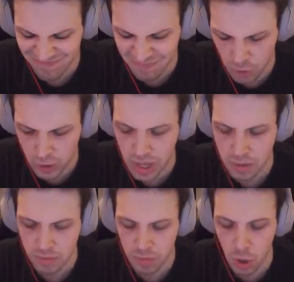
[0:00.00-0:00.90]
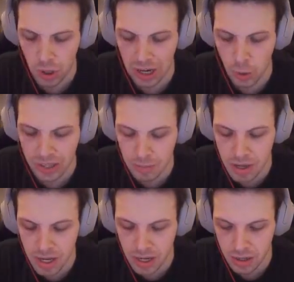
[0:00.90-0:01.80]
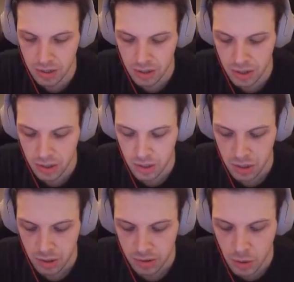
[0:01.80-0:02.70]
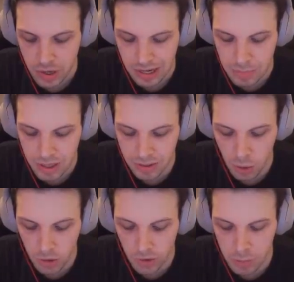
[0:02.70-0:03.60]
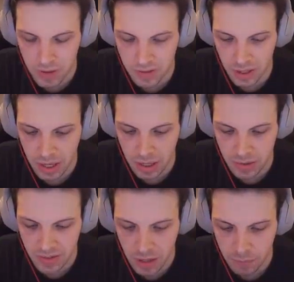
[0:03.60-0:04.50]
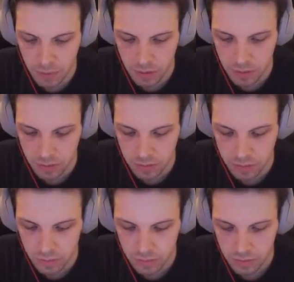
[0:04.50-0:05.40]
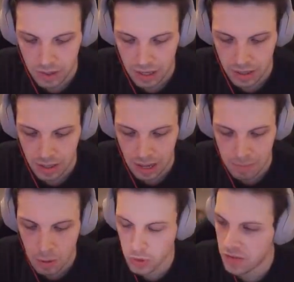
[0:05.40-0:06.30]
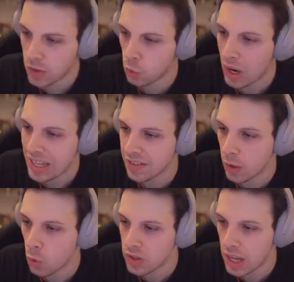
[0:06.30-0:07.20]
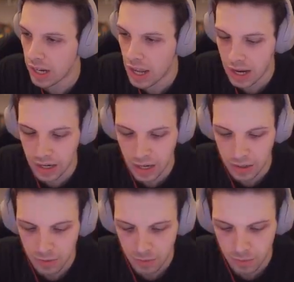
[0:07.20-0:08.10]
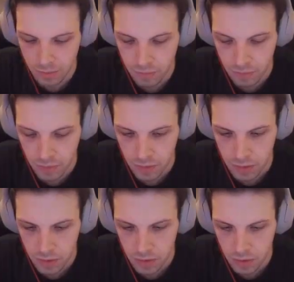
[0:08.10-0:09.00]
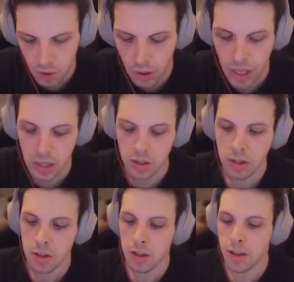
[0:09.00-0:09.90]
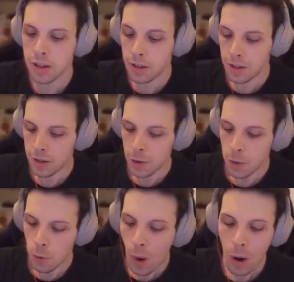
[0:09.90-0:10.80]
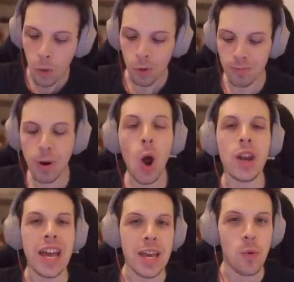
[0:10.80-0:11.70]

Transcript: Ok, l'ho calcolata bene. Teoricamente ora dovremmo essere safe. A meno di eventuali secondi RR. Ok. Wow, Broly hai